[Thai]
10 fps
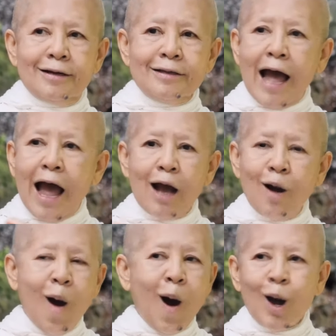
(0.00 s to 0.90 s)
หน้า
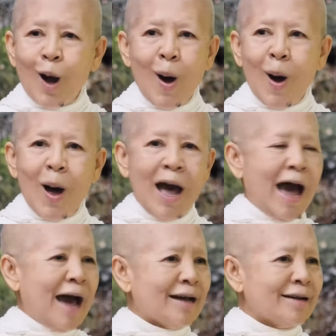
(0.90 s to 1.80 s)
งอคอ
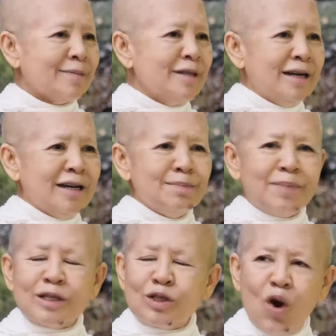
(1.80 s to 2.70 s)
หักเดินป
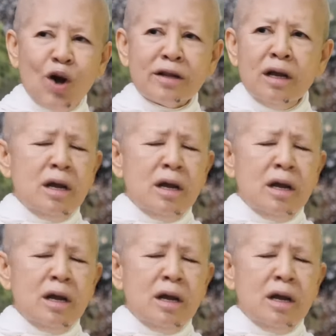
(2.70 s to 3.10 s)
ระชด